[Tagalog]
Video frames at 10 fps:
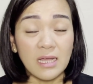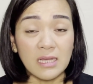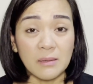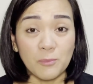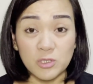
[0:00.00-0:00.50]

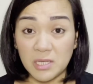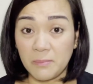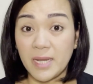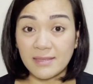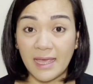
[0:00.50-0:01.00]

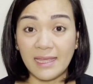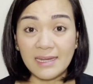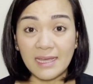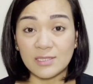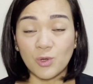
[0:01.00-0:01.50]
posibleng
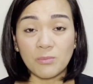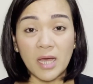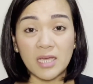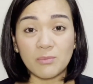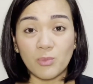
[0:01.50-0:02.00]
dahilan kung
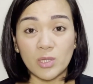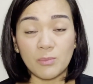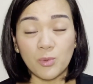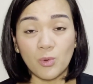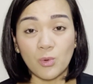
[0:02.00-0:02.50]
bakit pwede
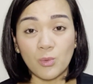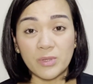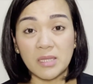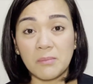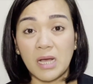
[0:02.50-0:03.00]
pong
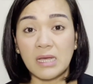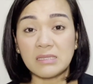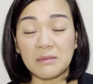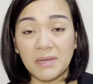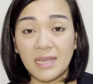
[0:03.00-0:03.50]
umitim ang
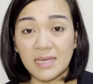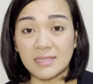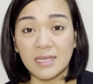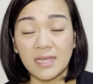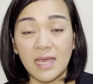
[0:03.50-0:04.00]
ating balat.
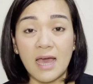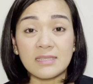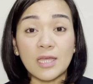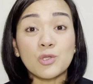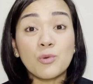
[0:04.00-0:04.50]
At
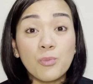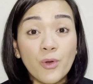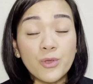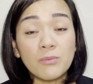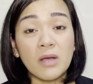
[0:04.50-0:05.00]
ano po
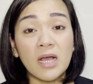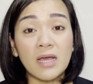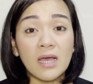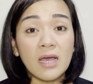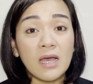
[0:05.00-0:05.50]
yung mga
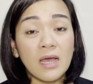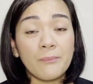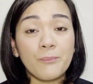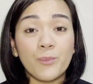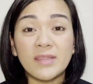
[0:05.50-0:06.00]

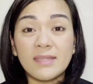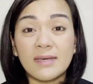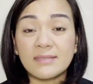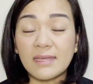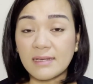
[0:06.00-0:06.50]
pwede
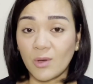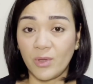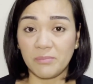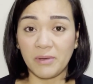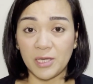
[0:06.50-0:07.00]
nating
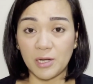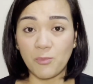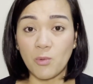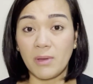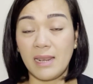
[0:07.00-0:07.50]
gawin para
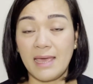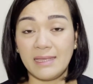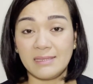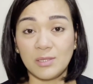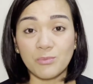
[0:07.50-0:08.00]
po
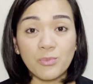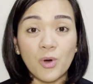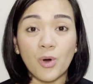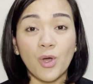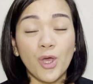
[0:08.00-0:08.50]
malighten
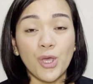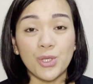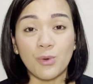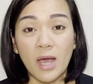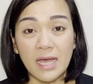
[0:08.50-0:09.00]
po
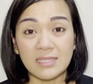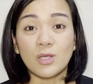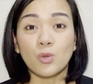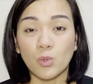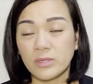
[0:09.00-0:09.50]
yung
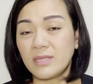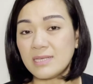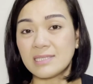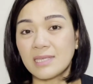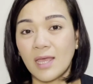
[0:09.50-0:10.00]
ating
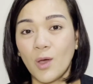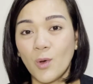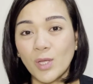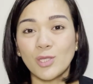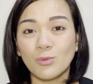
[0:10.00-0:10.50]
kutis.
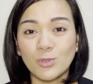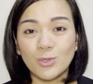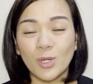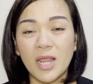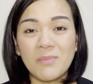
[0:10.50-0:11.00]
Okay,
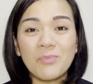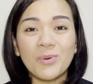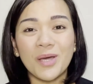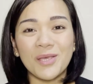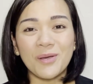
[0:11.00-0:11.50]
tumutok lamang
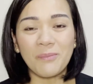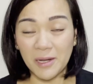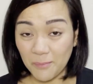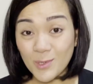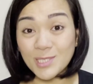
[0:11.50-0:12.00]
po kayo
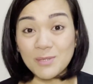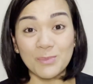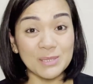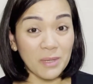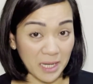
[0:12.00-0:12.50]
para po sa
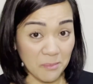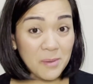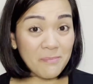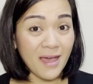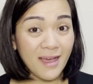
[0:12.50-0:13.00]
mas
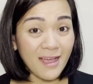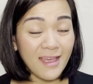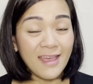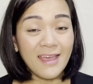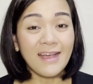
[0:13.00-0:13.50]
marami pang
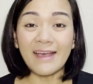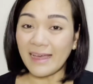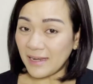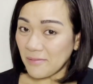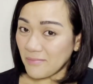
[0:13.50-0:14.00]

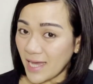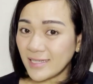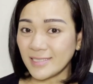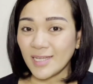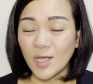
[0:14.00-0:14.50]

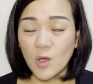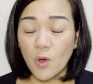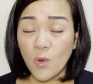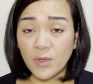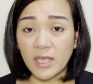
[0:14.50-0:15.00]
kaalaman.
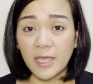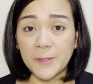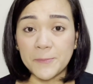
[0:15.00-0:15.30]
Okay,